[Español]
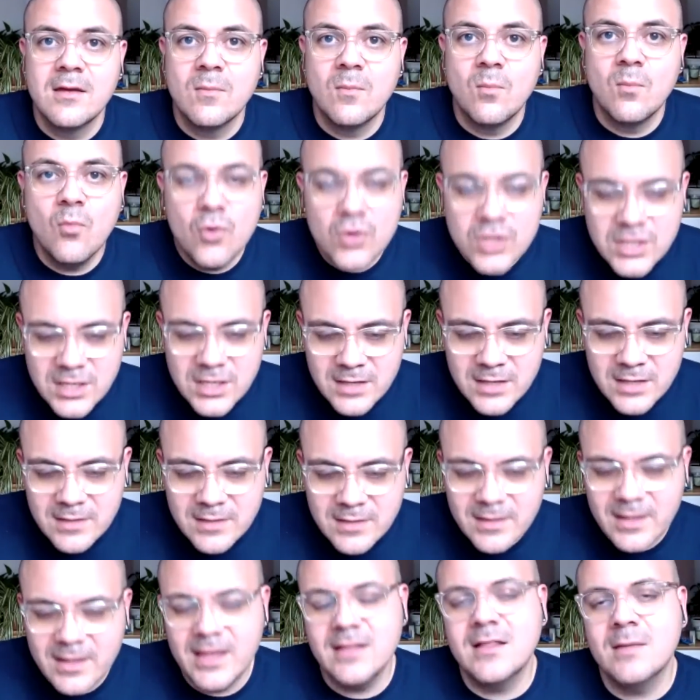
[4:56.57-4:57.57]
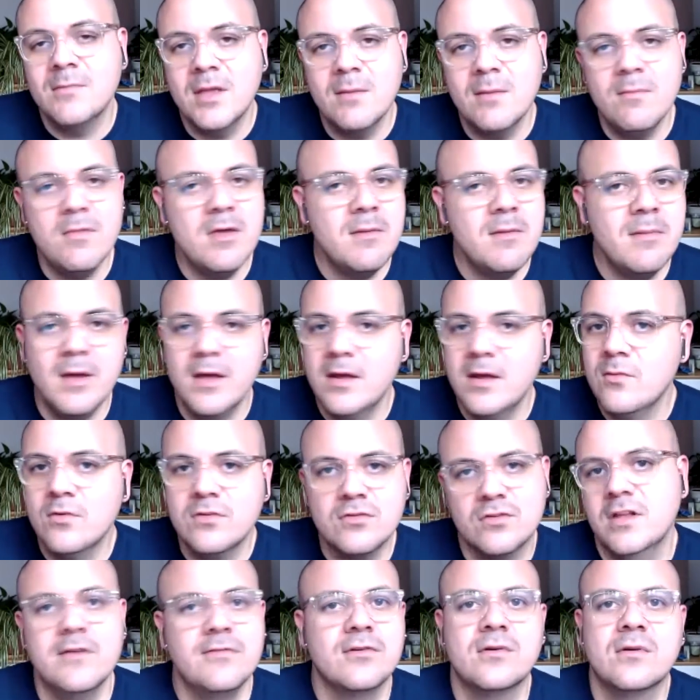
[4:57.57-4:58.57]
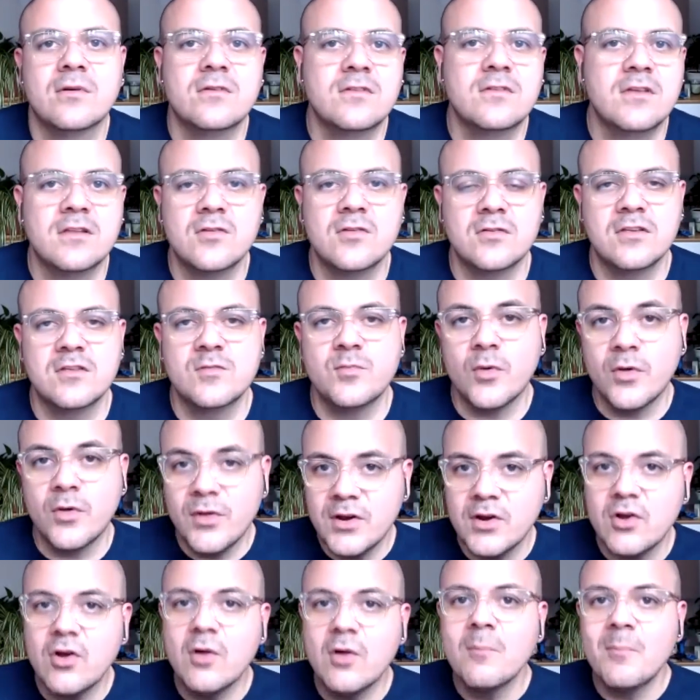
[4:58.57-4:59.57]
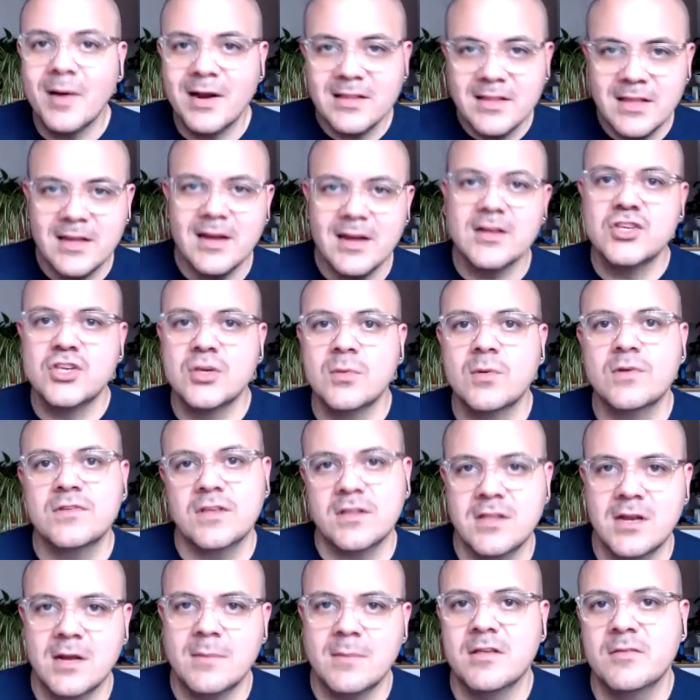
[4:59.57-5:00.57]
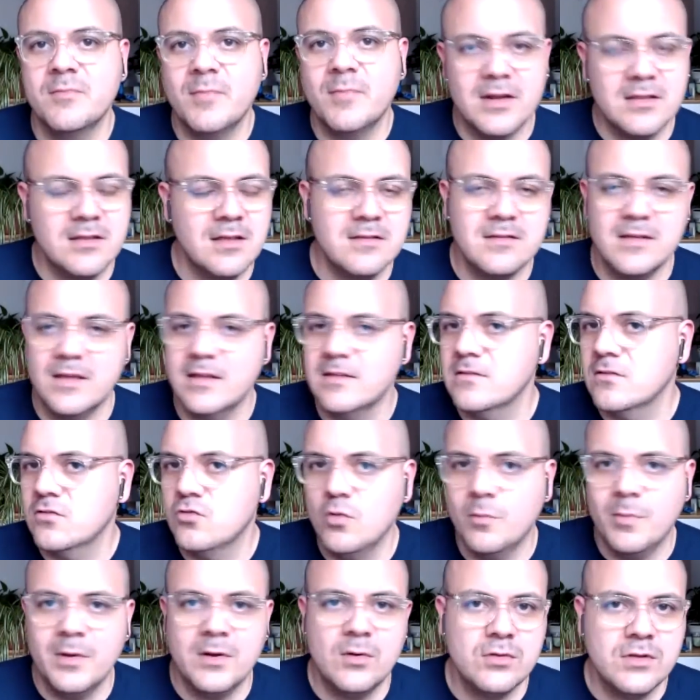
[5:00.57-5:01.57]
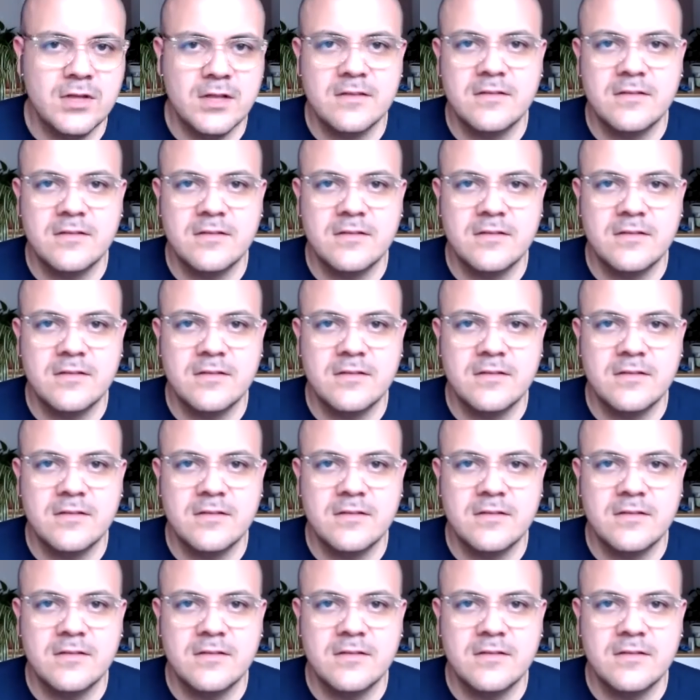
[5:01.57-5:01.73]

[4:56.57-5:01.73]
mucha de ella también vive en nuestros teléfonos, entonces poder compartir archivos entre ambas partes es súper útil